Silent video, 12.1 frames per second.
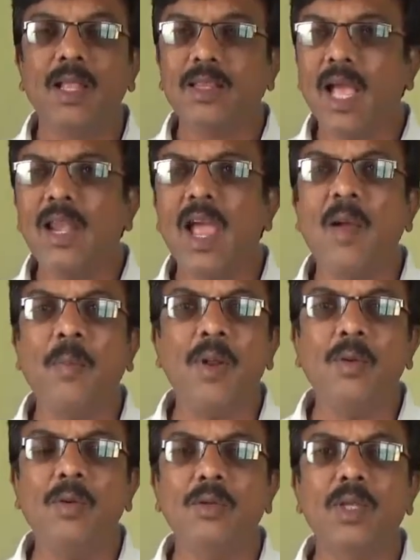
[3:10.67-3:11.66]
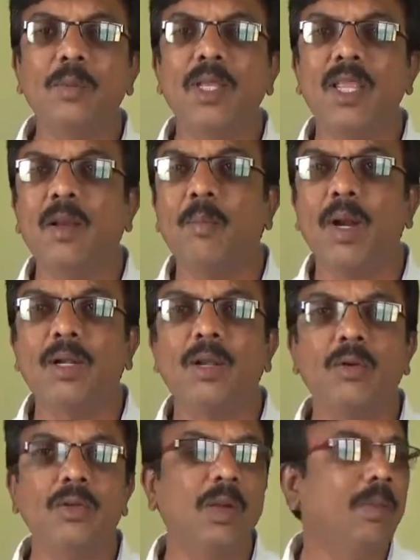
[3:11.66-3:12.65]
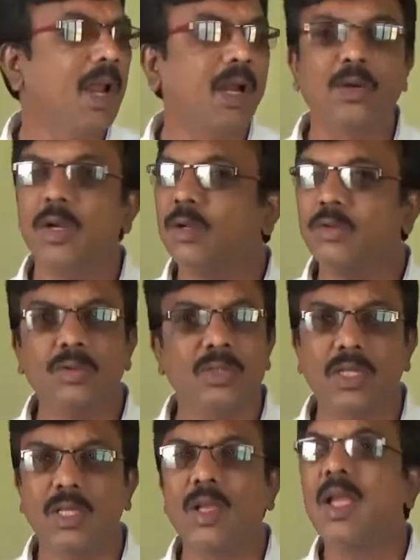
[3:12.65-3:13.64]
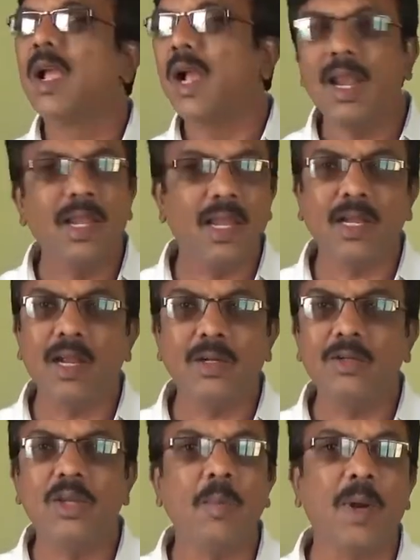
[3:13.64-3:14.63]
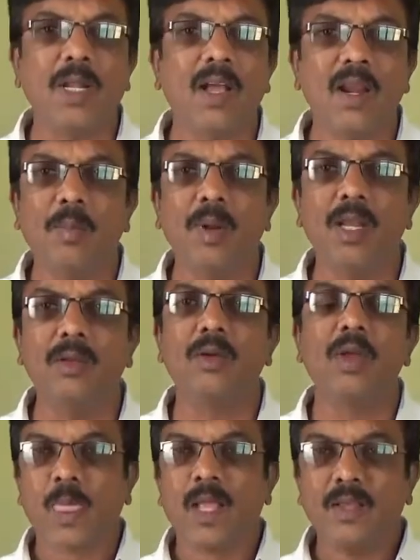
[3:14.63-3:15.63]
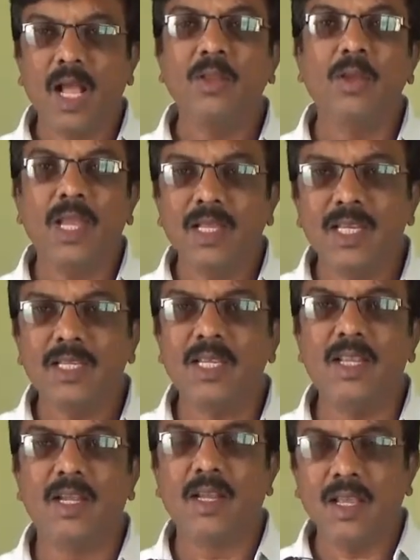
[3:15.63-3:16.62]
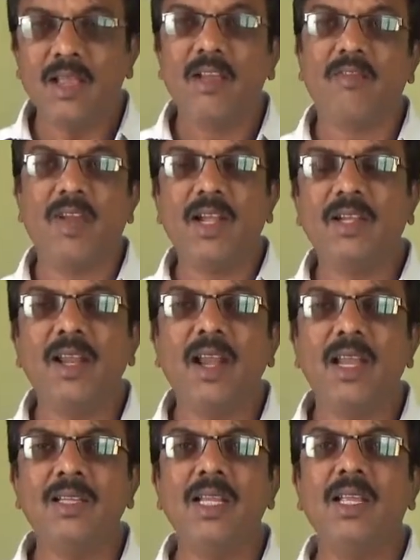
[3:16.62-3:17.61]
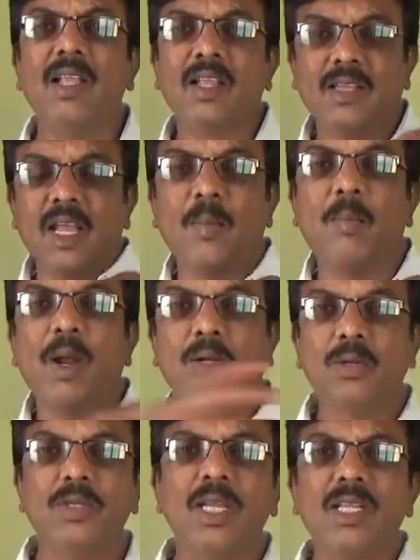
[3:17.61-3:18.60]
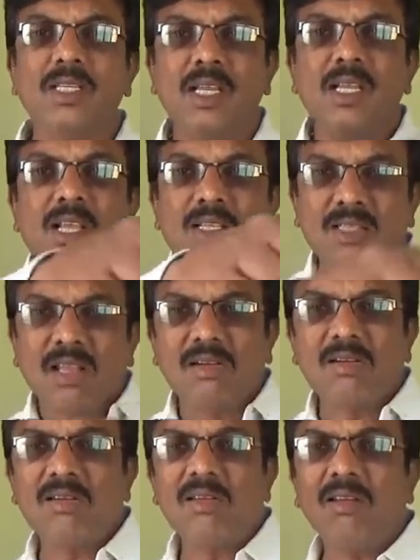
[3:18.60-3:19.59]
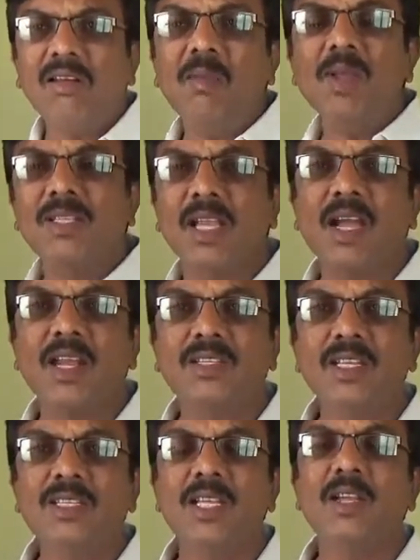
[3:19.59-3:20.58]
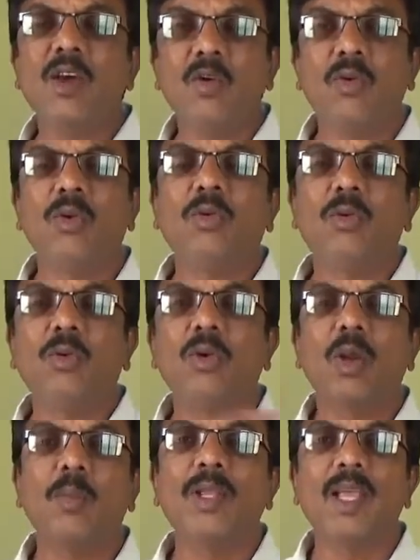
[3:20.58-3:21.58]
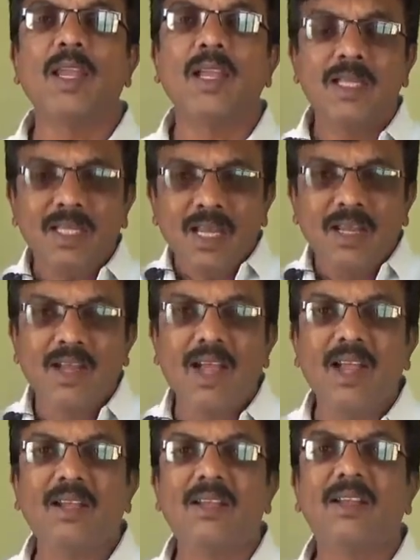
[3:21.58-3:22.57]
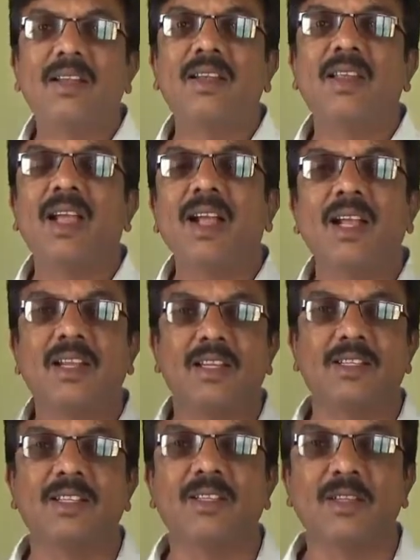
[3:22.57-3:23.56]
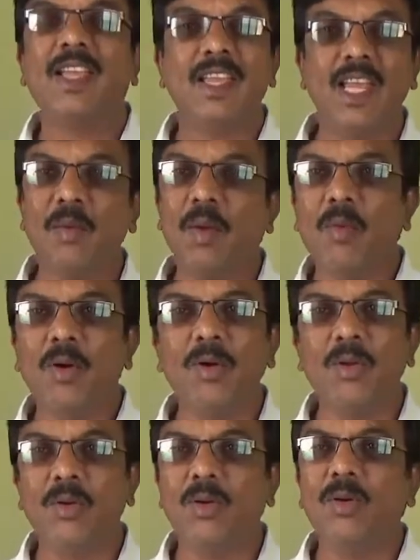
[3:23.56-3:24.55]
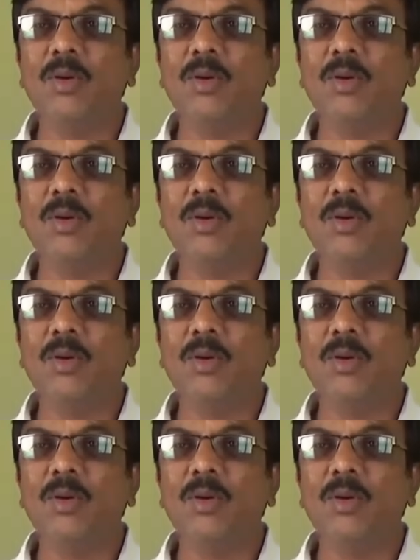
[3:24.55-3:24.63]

దాన్ని ఆపడం కోసం ఏదైనా బట్ట ఉందేమో అటు ఇటు చూసింది కానీ ఎక్కడ చూసినా బట్ట కనపలేదు దాంతో ఏం చేసిందంటే వెంటనే లేచి తన పట్టుచీర తీసి సర్రమని సగనించి ఉరుక్కుంటపై దానికి గట్టిగా కట్టేసింది ఈమె మొగుడు